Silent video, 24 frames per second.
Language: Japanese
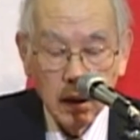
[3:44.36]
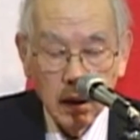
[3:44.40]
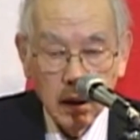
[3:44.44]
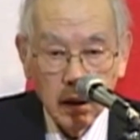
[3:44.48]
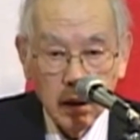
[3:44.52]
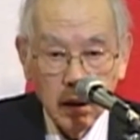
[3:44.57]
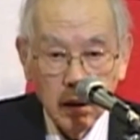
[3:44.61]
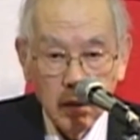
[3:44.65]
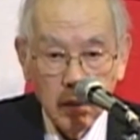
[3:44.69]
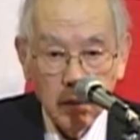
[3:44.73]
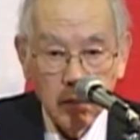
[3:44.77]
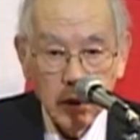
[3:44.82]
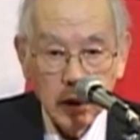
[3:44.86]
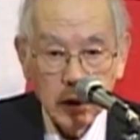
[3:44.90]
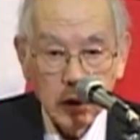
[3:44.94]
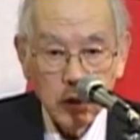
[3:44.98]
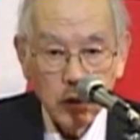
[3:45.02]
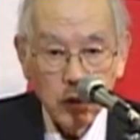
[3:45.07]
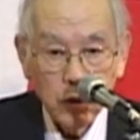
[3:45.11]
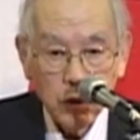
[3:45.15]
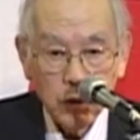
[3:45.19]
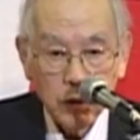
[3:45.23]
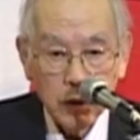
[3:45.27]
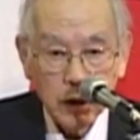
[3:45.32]
まあそう
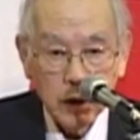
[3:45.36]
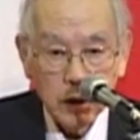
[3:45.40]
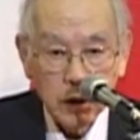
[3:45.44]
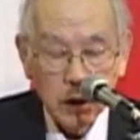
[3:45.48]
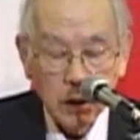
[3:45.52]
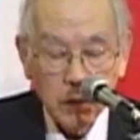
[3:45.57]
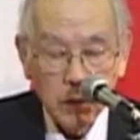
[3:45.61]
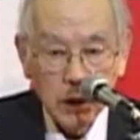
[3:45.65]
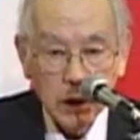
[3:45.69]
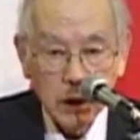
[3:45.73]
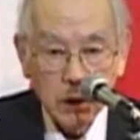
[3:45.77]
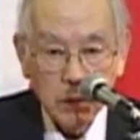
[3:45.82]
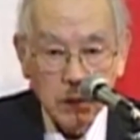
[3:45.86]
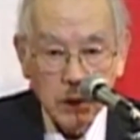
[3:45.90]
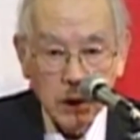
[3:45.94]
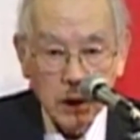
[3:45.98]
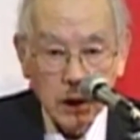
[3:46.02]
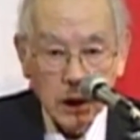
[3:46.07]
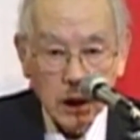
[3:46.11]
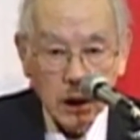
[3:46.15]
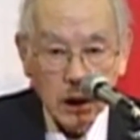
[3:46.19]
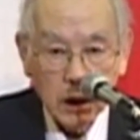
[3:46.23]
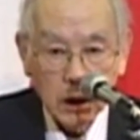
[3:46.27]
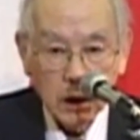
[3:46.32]
いうですね、目に見え
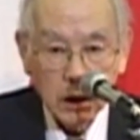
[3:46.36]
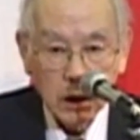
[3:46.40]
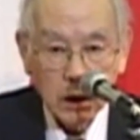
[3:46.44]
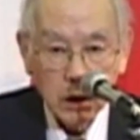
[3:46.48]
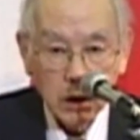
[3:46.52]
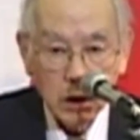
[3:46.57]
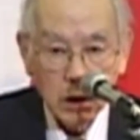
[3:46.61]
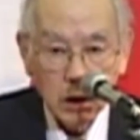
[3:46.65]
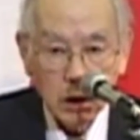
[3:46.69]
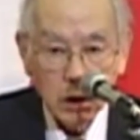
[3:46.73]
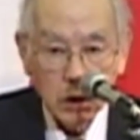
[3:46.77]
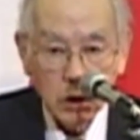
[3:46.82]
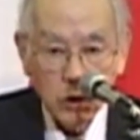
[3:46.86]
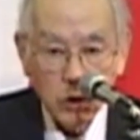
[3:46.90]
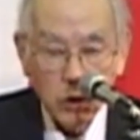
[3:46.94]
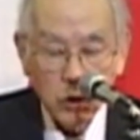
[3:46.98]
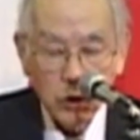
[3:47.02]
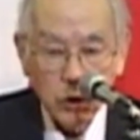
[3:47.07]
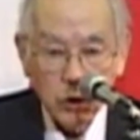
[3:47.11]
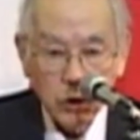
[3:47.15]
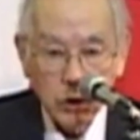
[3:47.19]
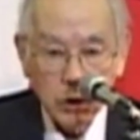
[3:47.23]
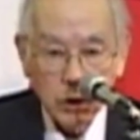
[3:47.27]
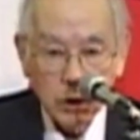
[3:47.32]
ないそうい
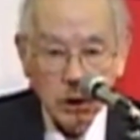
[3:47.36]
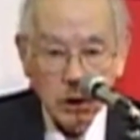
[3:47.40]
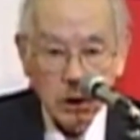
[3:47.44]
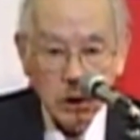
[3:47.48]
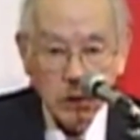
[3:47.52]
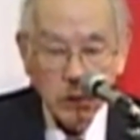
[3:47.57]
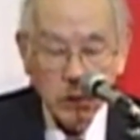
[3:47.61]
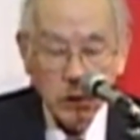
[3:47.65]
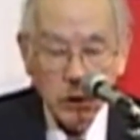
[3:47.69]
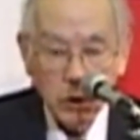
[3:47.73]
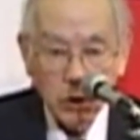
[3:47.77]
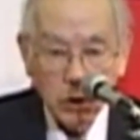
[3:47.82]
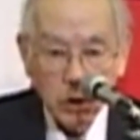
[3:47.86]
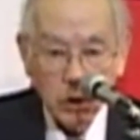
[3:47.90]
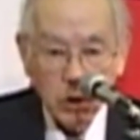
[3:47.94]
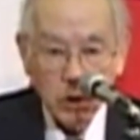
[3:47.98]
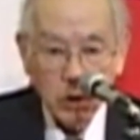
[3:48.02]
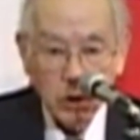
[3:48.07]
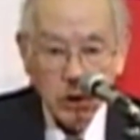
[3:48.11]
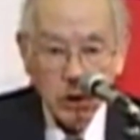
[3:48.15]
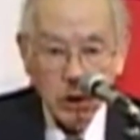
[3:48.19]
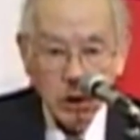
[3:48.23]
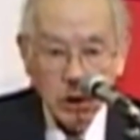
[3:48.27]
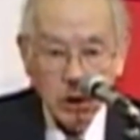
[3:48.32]
うものの
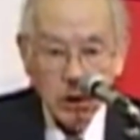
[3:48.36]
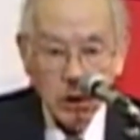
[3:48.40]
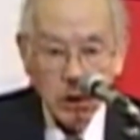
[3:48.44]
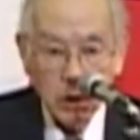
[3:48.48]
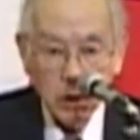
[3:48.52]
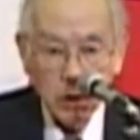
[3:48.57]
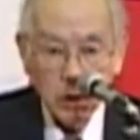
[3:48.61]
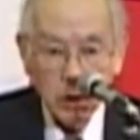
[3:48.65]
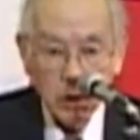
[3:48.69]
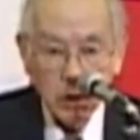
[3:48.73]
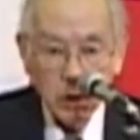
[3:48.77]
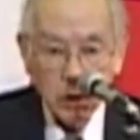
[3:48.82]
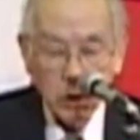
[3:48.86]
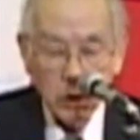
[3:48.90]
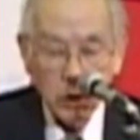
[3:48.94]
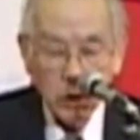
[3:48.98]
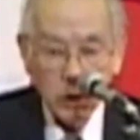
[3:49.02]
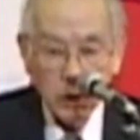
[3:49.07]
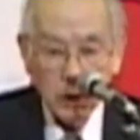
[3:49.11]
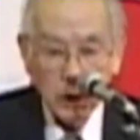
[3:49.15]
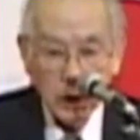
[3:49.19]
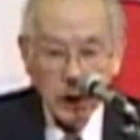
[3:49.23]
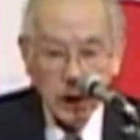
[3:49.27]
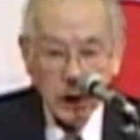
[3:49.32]

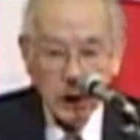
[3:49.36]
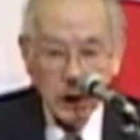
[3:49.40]
存在、